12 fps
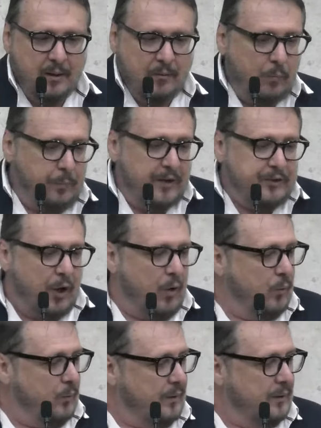O
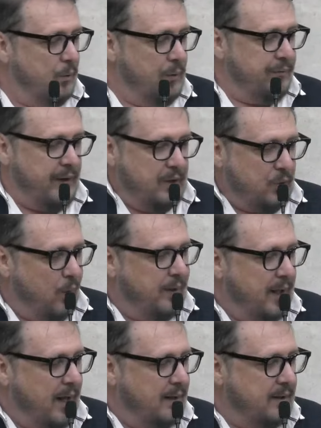pessoal não inventou
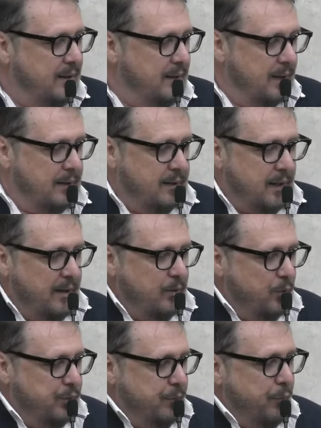nada. Aqui está
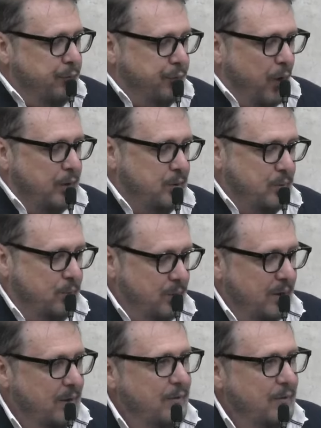inclusive foto.